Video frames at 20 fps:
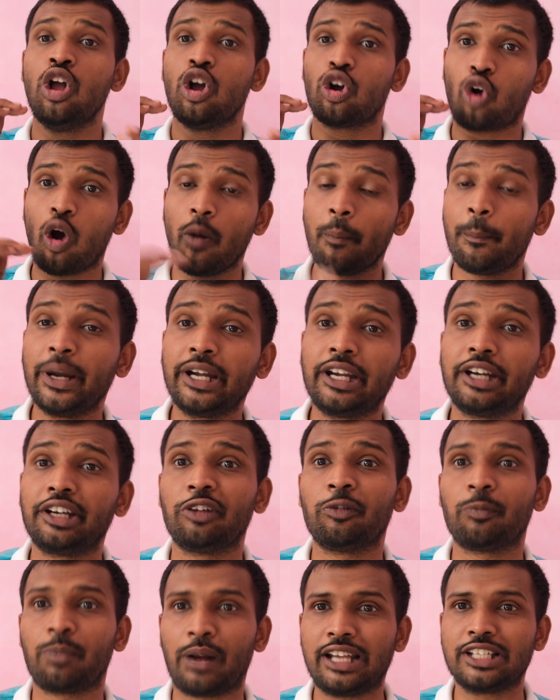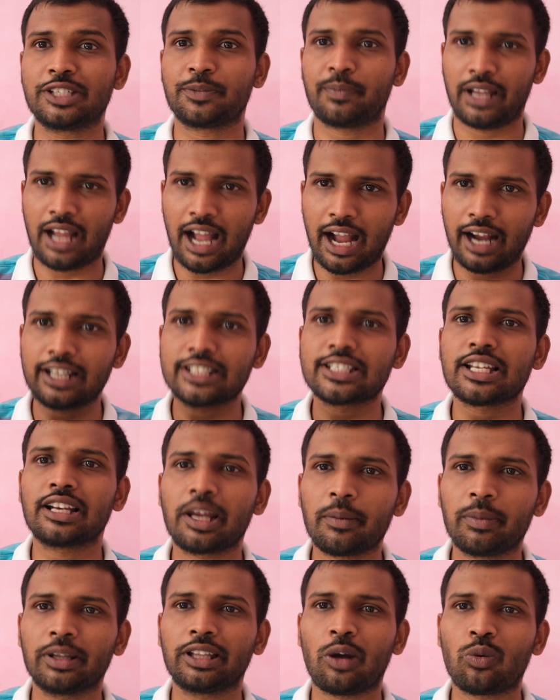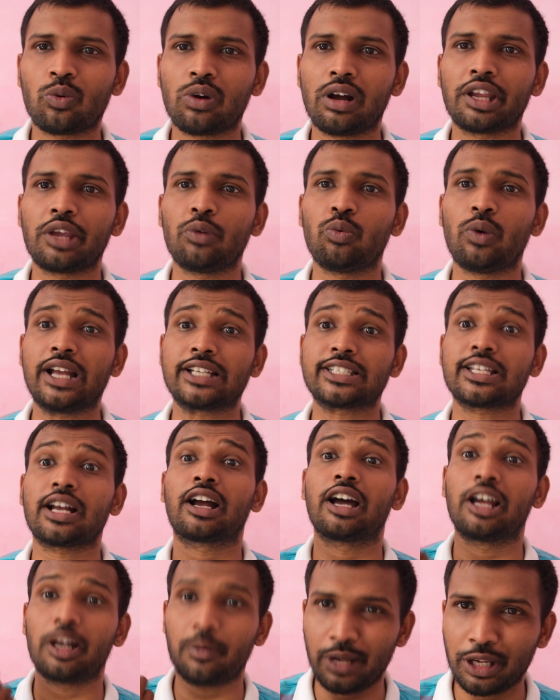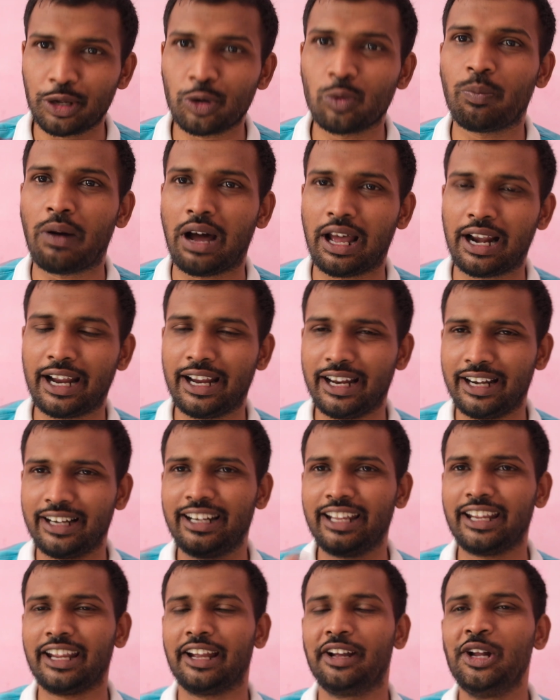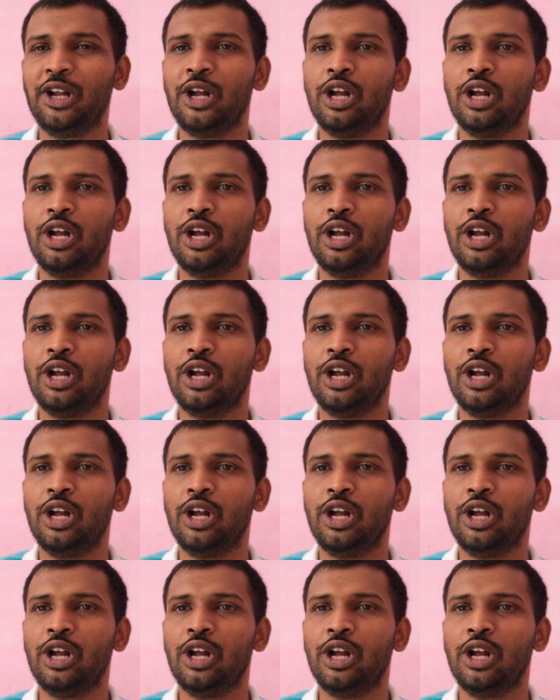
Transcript: कॉम्पिटेटिव प्राइस में आगे चल के बताऊंगा कि वो ऐसा कर भी क्यों पा रहा है ठीक है